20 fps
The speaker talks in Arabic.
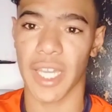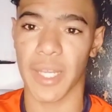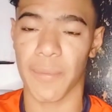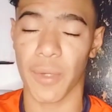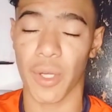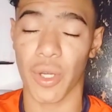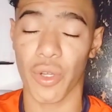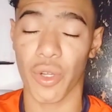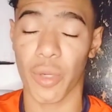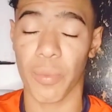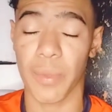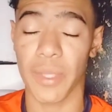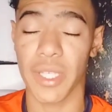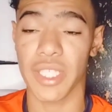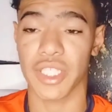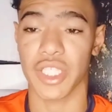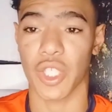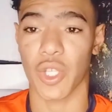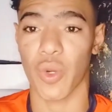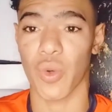
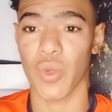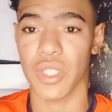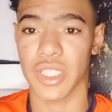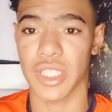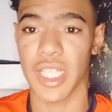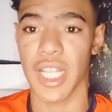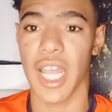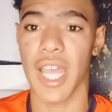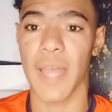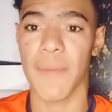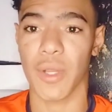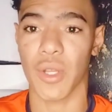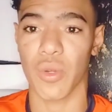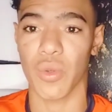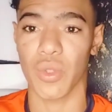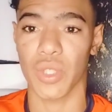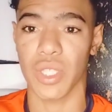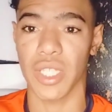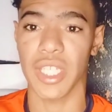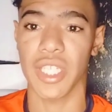بعربيتك واسلامك
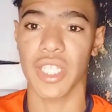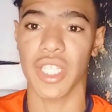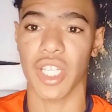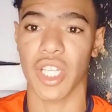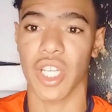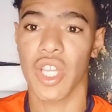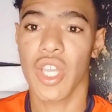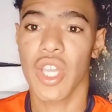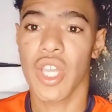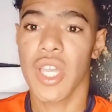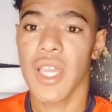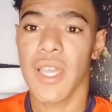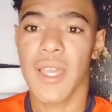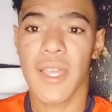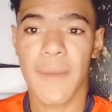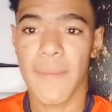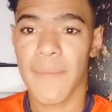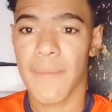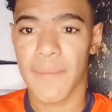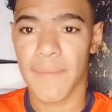ودينك
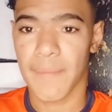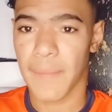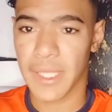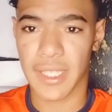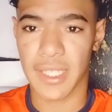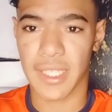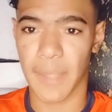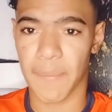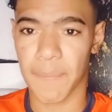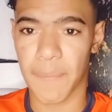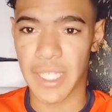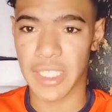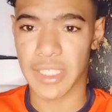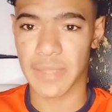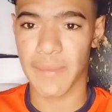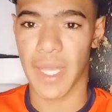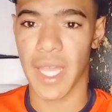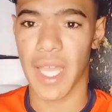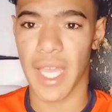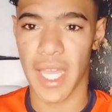ما تطبعش
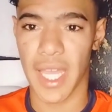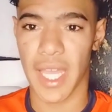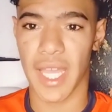مع